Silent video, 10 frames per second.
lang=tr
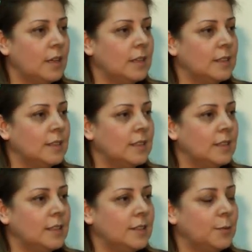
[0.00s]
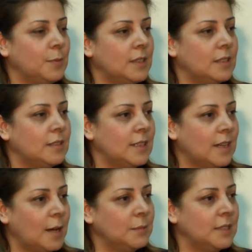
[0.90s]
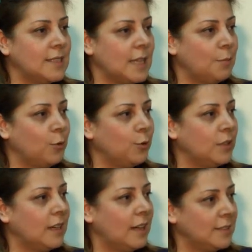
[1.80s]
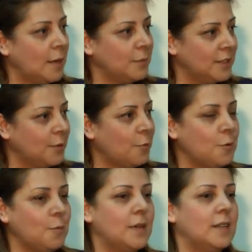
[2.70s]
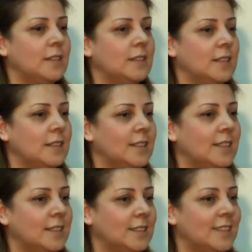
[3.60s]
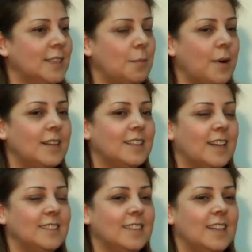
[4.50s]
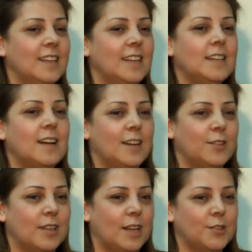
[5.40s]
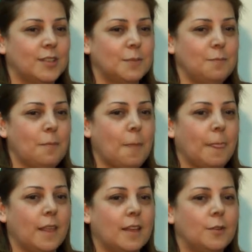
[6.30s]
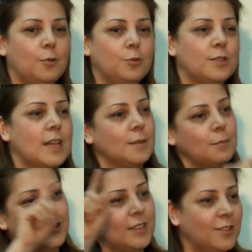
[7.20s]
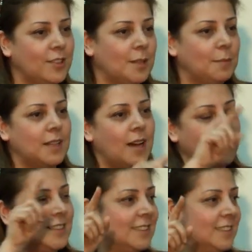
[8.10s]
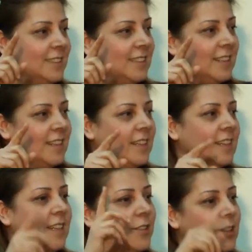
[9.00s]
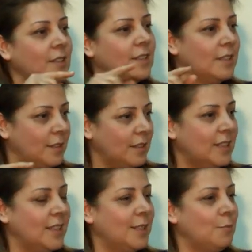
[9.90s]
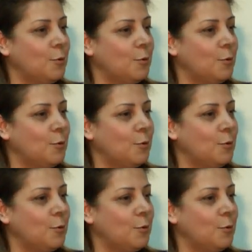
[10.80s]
Ee, şimdi rakamların sembolik anlamlarını okumaları yaparken ilk karşılaştığım 360 derecelik bir dairenin eşit e,